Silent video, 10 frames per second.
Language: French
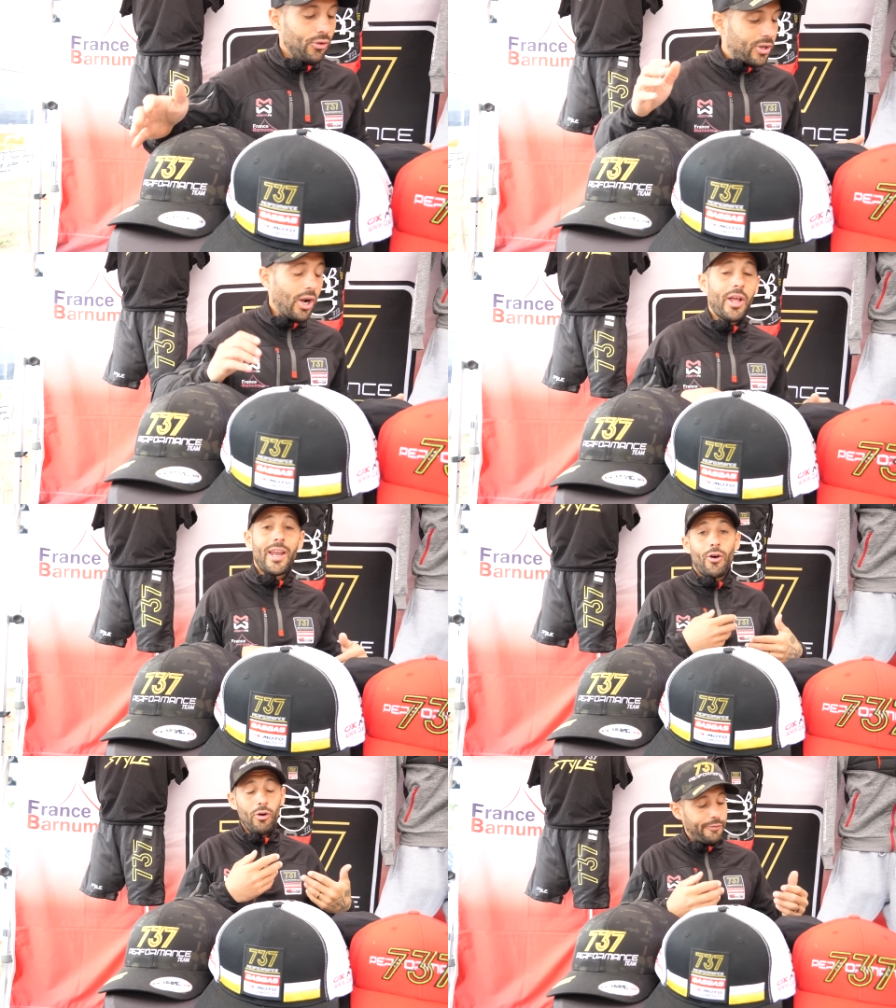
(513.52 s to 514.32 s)
Donc là, on
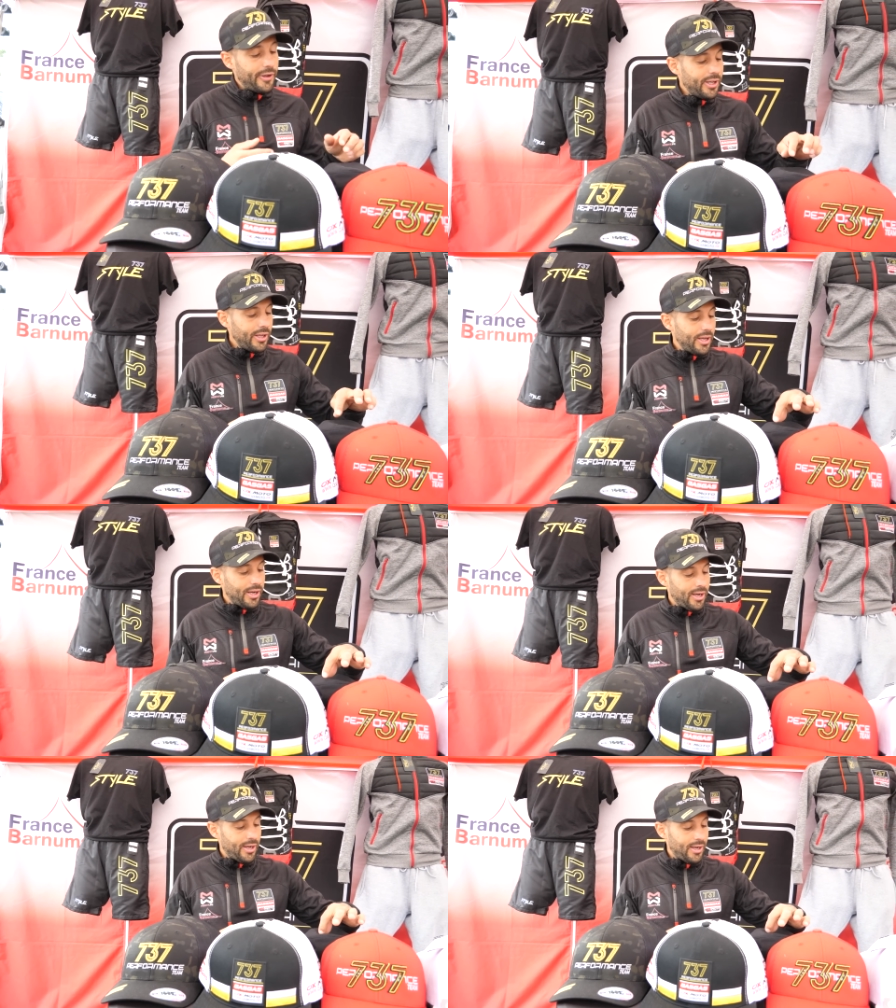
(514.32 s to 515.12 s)
en a refait
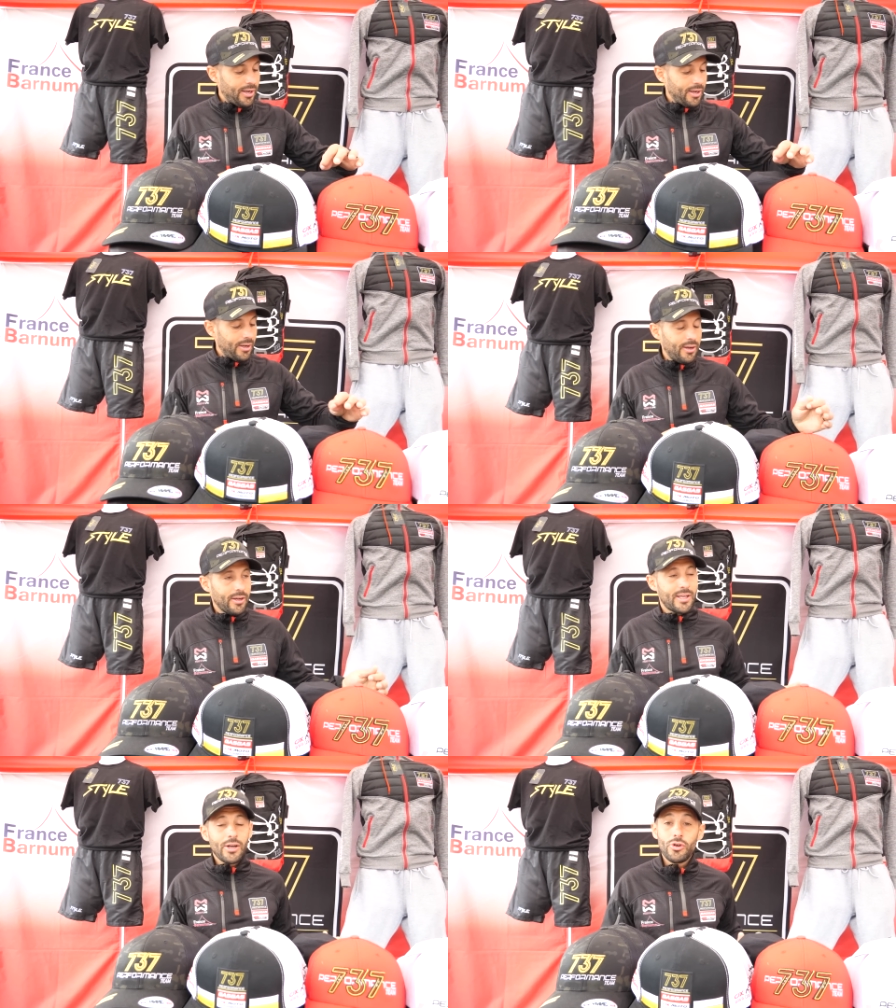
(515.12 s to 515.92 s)

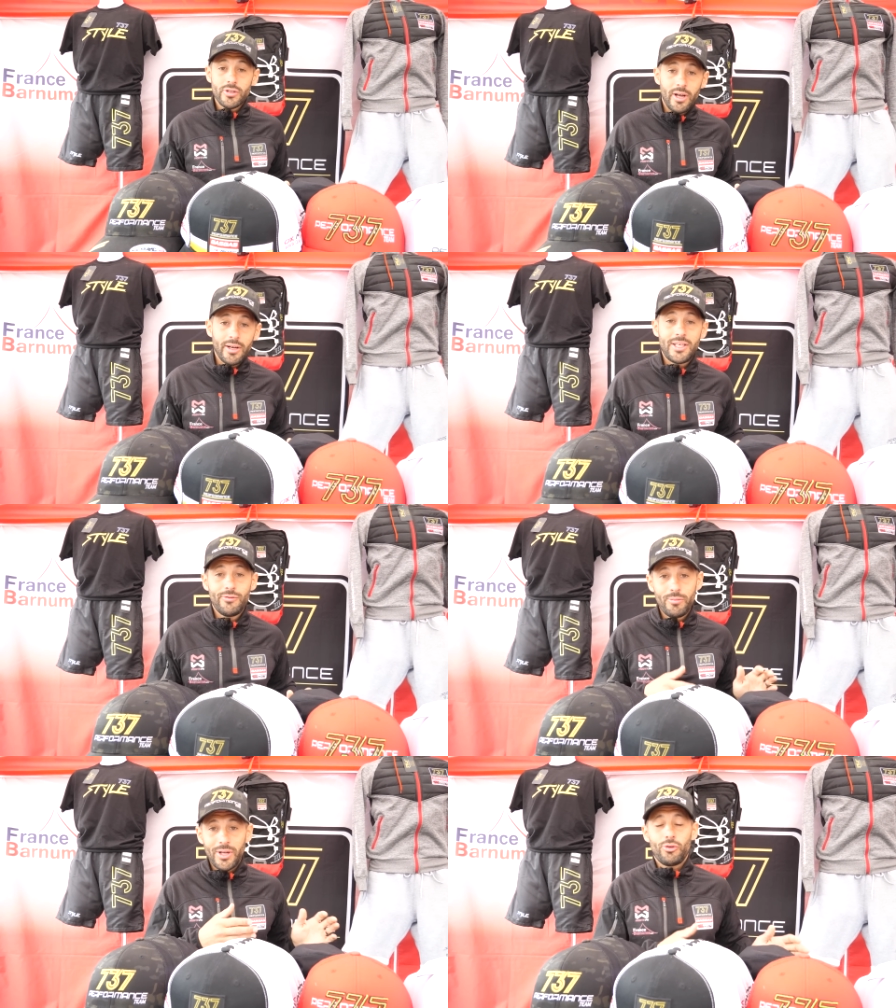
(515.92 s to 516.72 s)
euh, quelques-uns qui
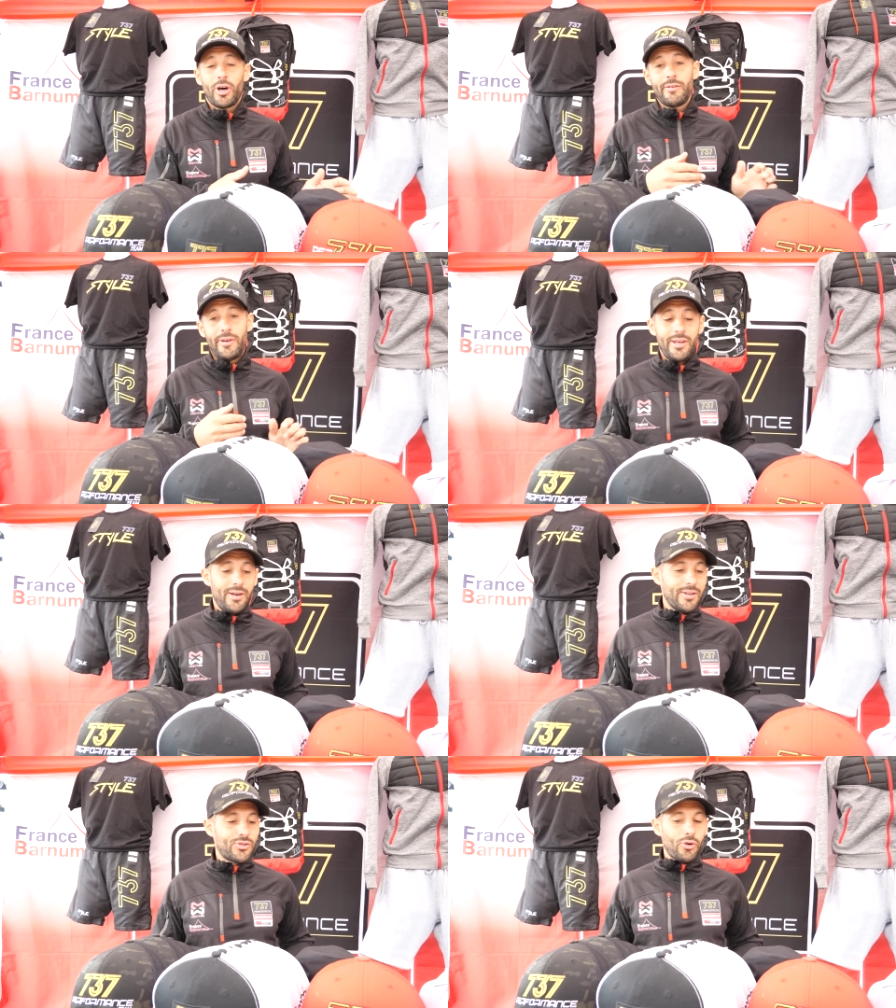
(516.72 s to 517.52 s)
vont bientôt arriver
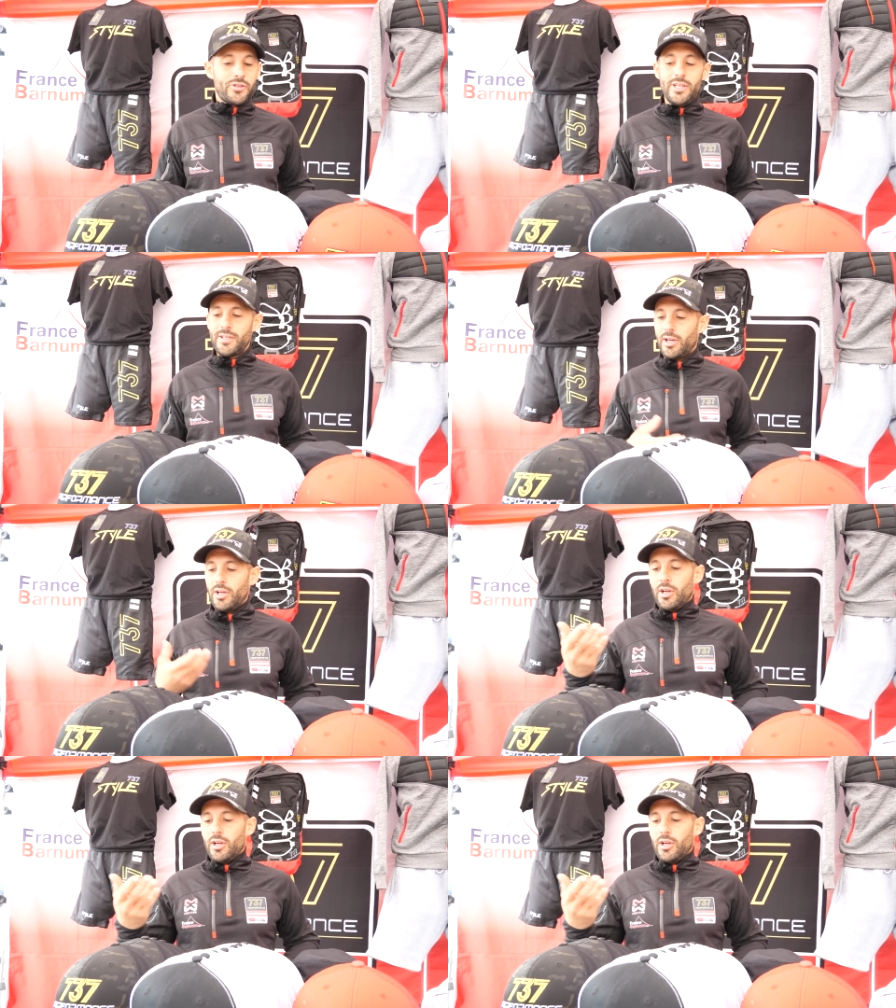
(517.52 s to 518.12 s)
euh, sur le site.